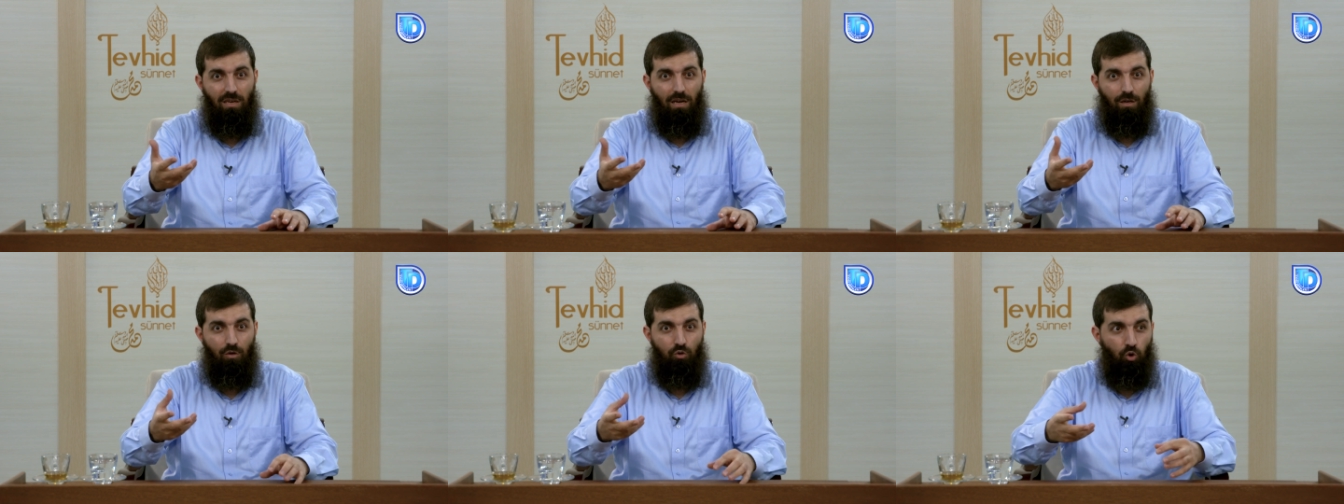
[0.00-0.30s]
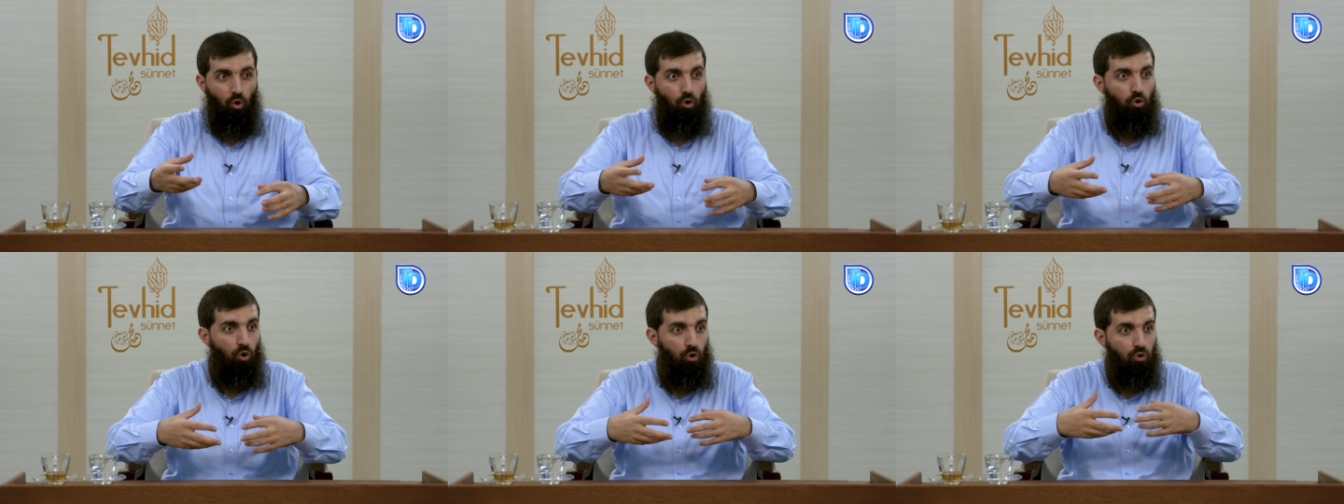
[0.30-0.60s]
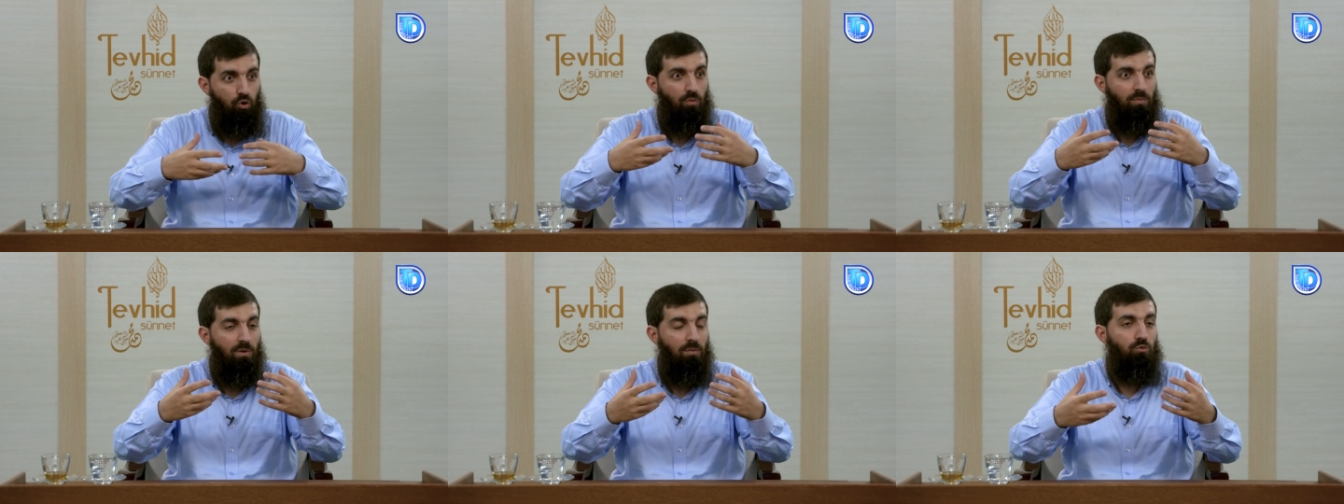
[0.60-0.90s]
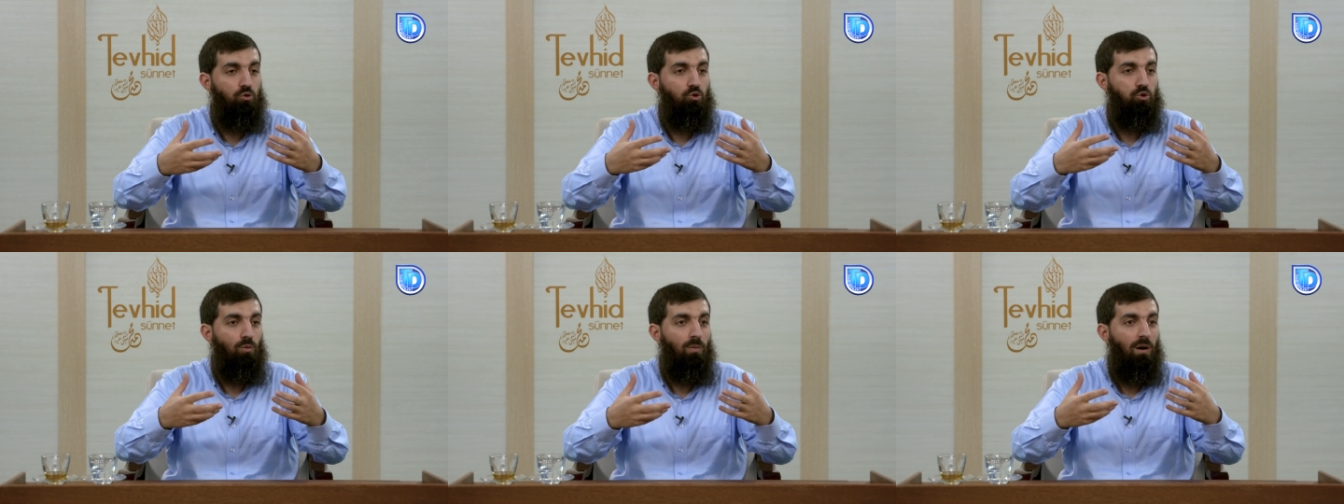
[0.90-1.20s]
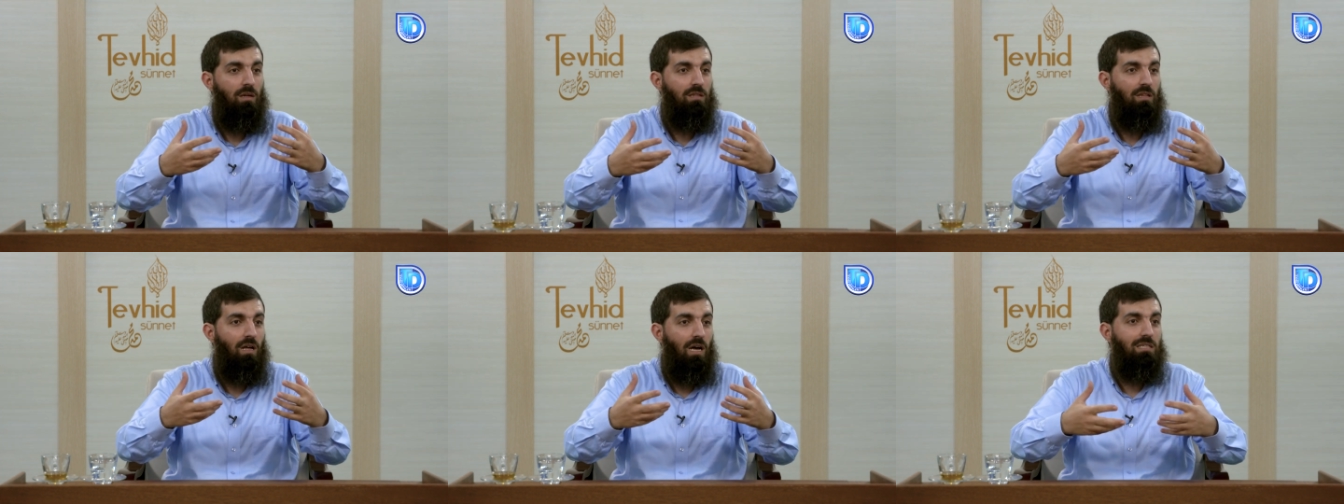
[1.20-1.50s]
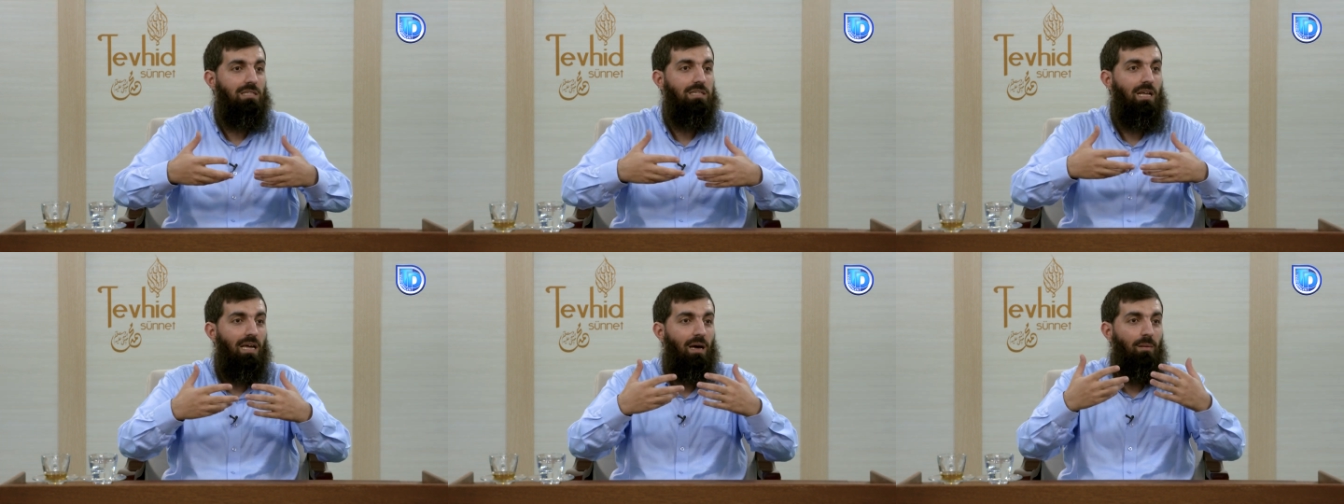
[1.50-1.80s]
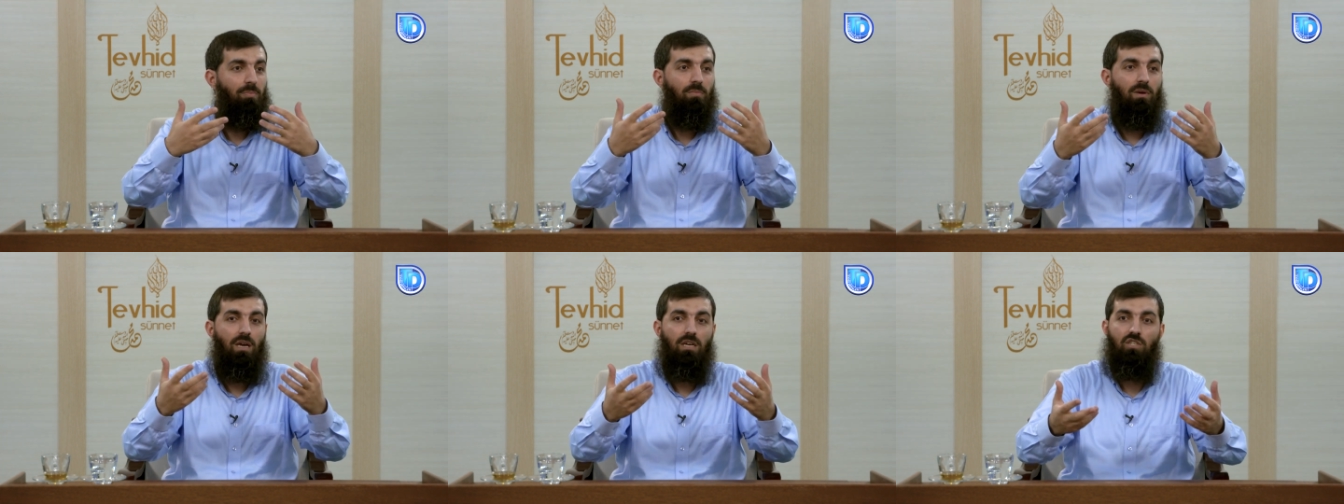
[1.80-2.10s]
Yani çok kötü bir Müslümanın asla
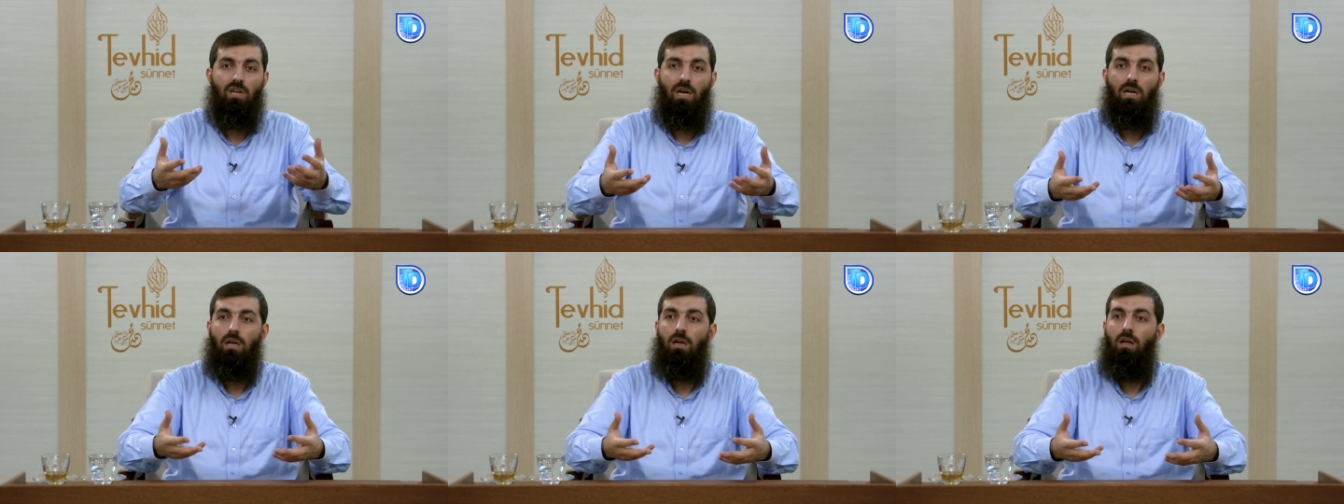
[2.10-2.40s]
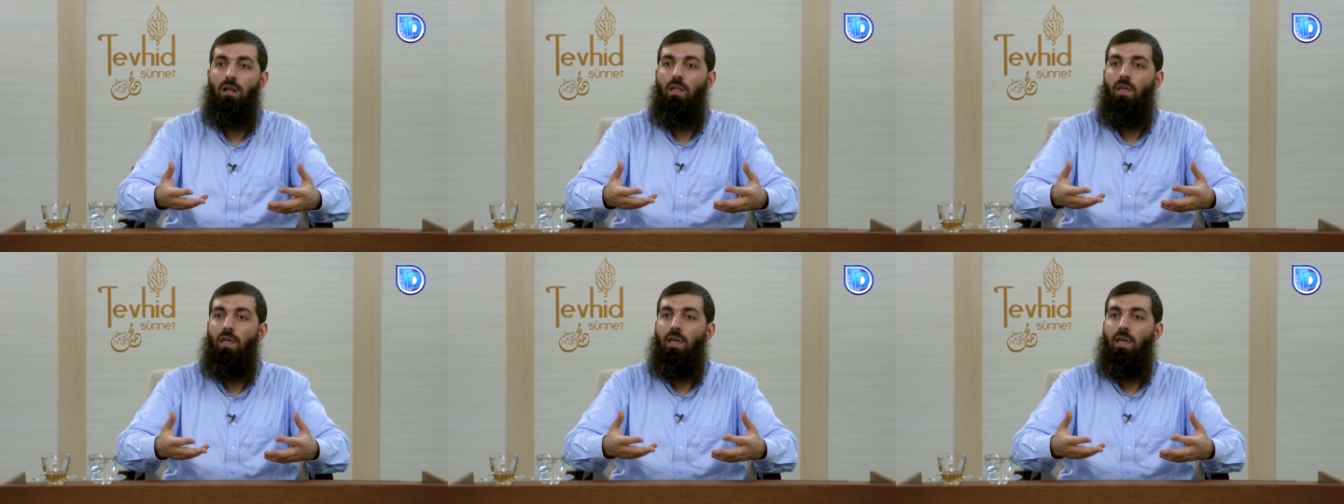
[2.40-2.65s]
yapmayacağı